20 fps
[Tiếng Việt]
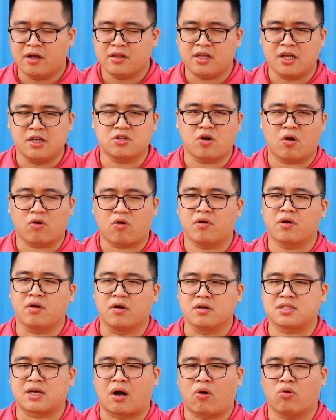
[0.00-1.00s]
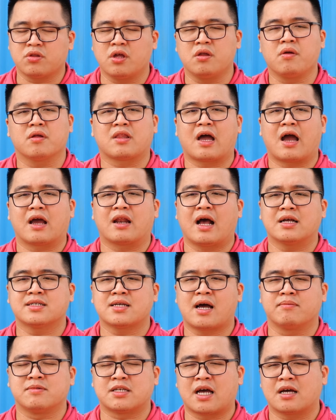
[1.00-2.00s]
thì chọn con R6 thì hiện tại đã
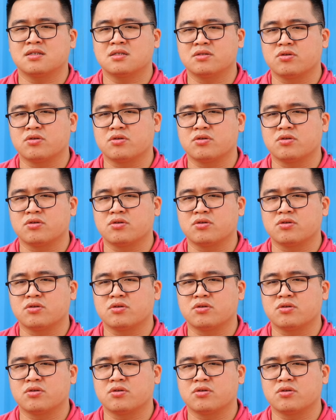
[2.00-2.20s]
giảm giá